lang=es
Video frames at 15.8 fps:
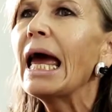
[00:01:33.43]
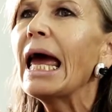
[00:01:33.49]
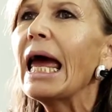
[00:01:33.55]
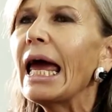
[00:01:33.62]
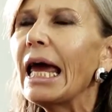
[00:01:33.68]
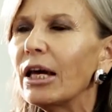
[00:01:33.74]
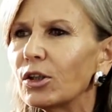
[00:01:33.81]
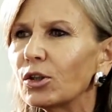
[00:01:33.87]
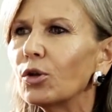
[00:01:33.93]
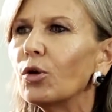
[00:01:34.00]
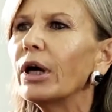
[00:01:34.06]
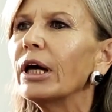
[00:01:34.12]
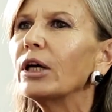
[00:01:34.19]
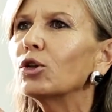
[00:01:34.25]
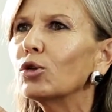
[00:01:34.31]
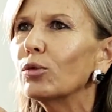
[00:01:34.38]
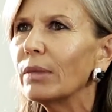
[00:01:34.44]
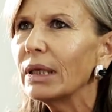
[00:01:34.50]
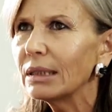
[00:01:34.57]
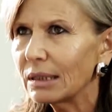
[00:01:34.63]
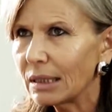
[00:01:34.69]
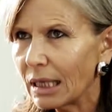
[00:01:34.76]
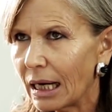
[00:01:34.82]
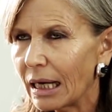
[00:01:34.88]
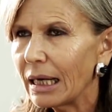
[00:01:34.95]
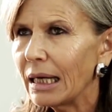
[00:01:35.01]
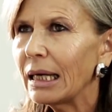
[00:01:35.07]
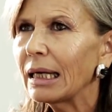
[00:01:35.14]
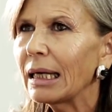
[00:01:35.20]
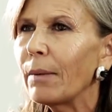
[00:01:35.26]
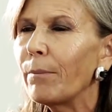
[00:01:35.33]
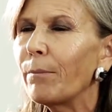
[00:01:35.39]
Eso es un mensaje
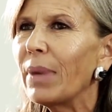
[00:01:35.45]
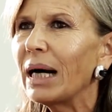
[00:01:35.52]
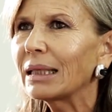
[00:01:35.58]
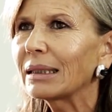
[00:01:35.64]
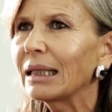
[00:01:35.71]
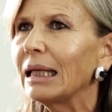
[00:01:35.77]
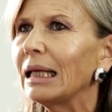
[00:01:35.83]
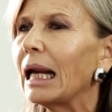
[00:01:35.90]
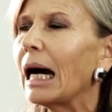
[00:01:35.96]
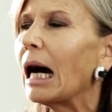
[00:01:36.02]
que parte de la